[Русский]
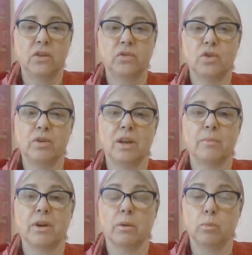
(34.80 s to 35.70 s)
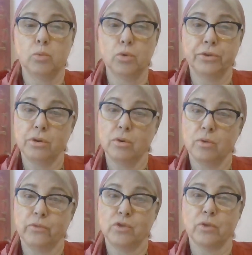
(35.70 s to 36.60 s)
все время
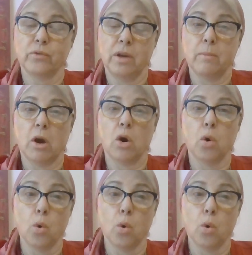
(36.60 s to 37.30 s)
работаю, все время